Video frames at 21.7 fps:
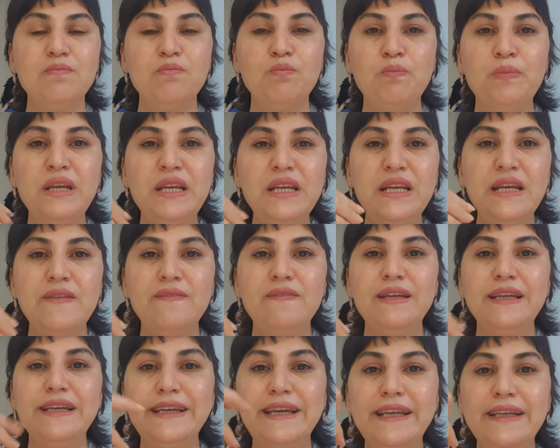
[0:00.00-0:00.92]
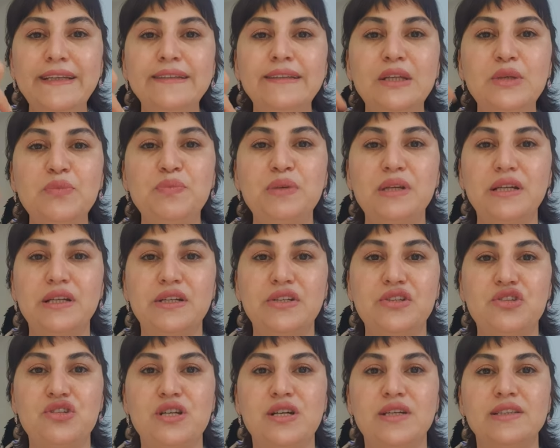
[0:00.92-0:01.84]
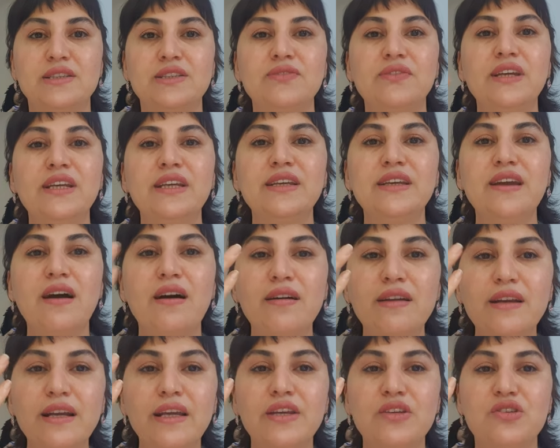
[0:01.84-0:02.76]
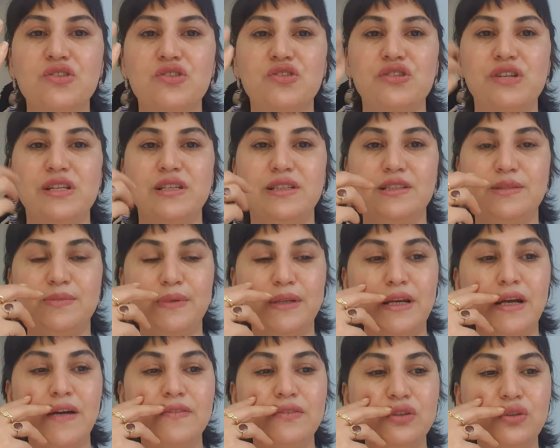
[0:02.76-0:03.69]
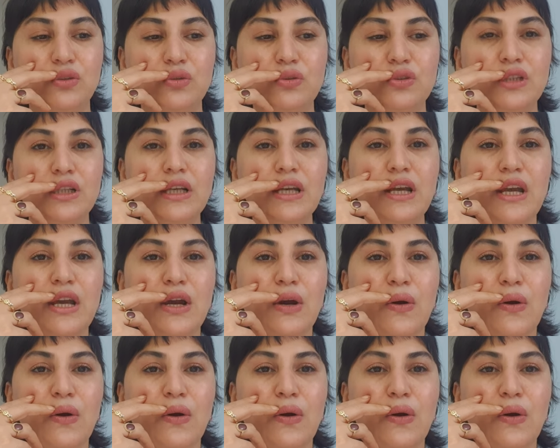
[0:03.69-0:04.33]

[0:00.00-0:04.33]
bir nevi geride bırakacağınız ve kâra geçeceğiniz bir hafta olacak.